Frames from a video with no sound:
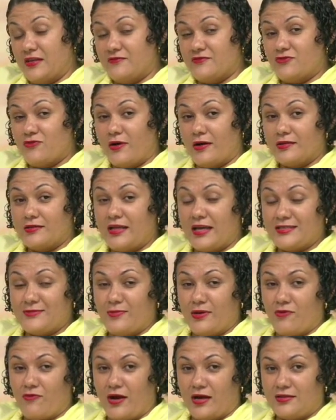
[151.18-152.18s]
teve sua
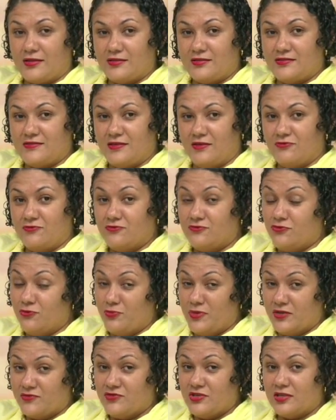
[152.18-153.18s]
14ª edição no
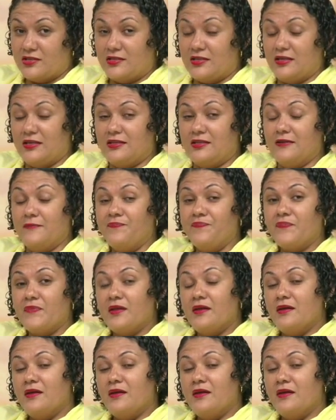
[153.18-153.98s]
domingo, dia 30,